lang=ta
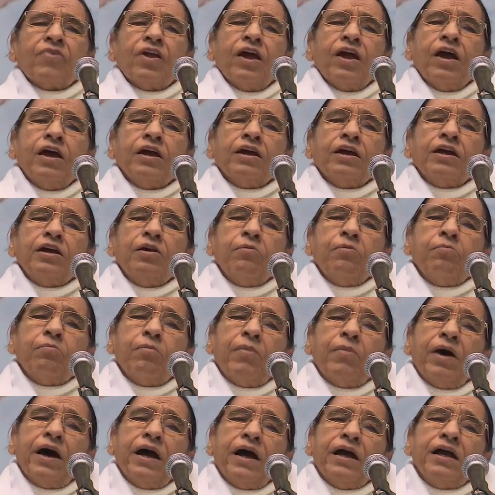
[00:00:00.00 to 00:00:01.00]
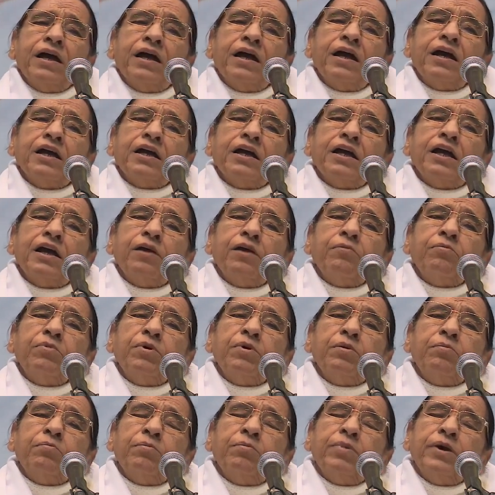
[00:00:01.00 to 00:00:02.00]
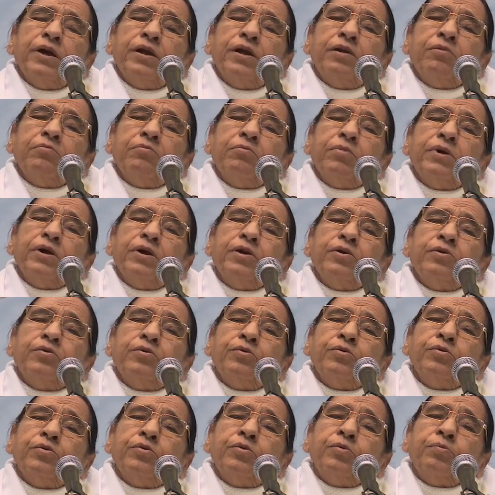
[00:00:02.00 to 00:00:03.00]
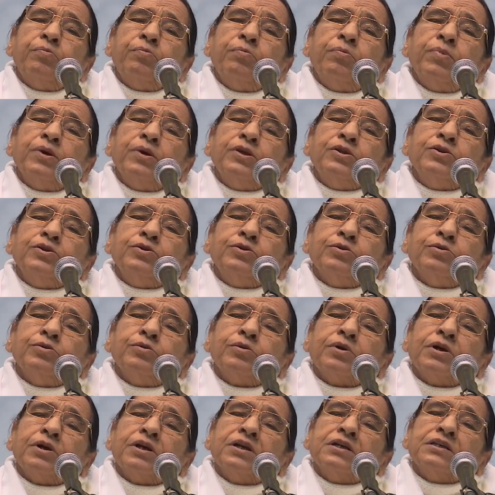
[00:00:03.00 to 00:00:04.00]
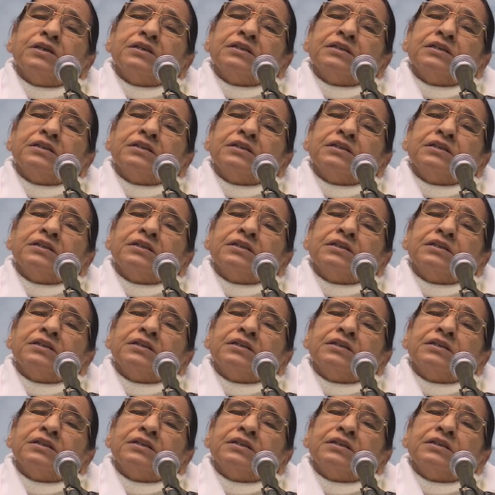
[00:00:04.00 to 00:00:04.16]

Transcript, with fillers: மேலும் மூன்றாவது கவர்ச்சி என்ன நடந்து கொண்டிருக்கிறது என்றால்